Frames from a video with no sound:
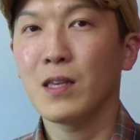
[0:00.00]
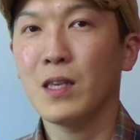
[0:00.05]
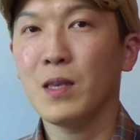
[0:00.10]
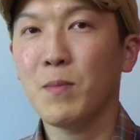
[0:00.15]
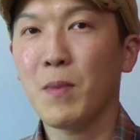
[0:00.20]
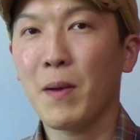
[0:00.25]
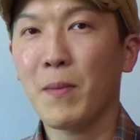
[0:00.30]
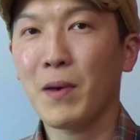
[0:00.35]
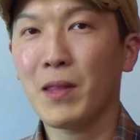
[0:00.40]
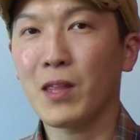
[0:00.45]

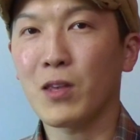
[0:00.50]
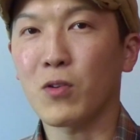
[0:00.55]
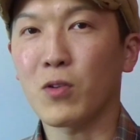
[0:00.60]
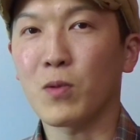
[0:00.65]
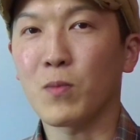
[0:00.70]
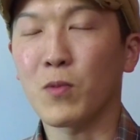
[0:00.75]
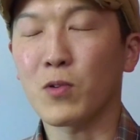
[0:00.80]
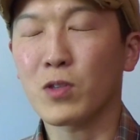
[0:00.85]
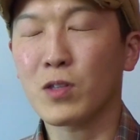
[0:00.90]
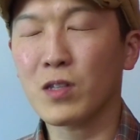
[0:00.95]
今までよ
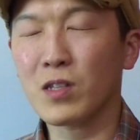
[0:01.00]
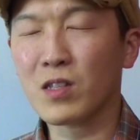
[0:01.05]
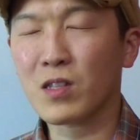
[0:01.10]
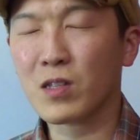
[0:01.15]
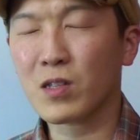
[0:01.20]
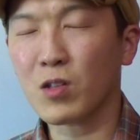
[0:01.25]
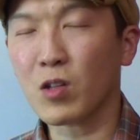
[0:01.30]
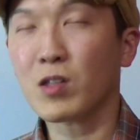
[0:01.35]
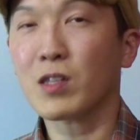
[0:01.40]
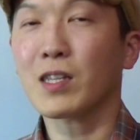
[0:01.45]
りもずっ
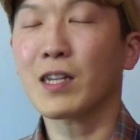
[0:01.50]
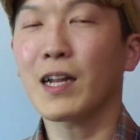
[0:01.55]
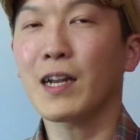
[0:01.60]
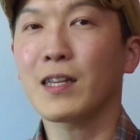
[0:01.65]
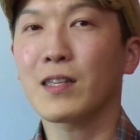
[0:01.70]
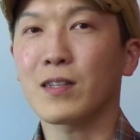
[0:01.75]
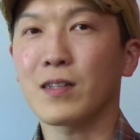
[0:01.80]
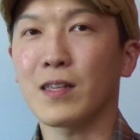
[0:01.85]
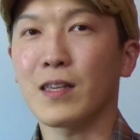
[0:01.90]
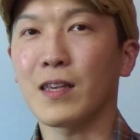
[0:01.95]
と疲
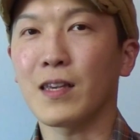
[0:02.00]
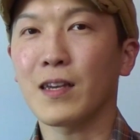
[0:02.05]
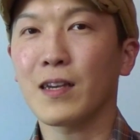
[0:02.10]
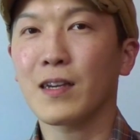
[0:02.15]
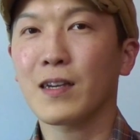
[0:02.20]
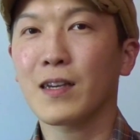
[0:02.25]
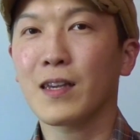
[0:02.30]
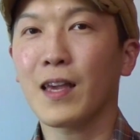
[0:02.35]
れずに、